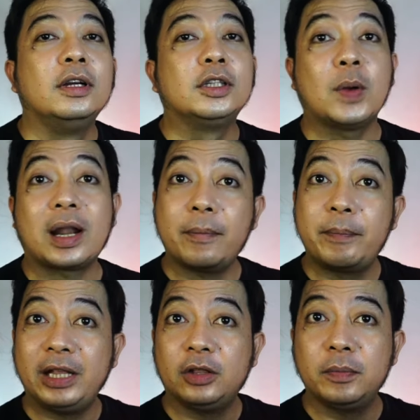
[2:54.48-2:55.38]
suara
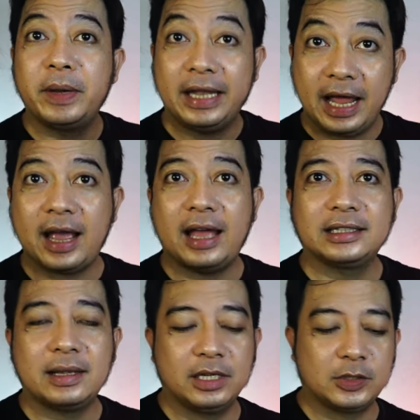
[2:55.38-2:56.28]
band tuh beda kan
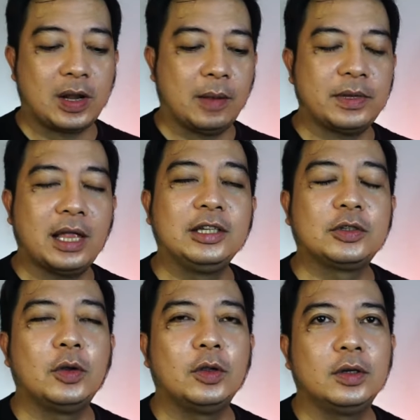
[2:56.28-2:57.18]
sama suara penyanyi
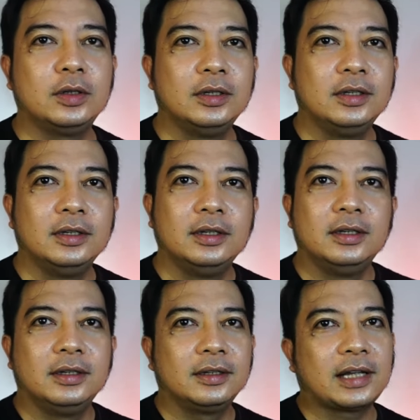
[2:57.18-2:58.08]
solo
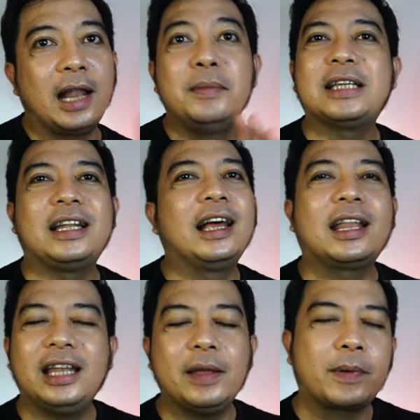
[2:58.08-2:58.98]
Kalian bisa
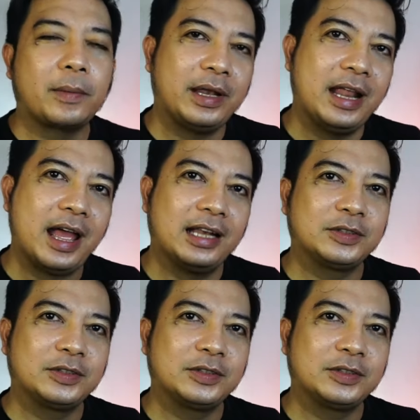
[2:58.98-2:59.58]
dengerin nih perbedaan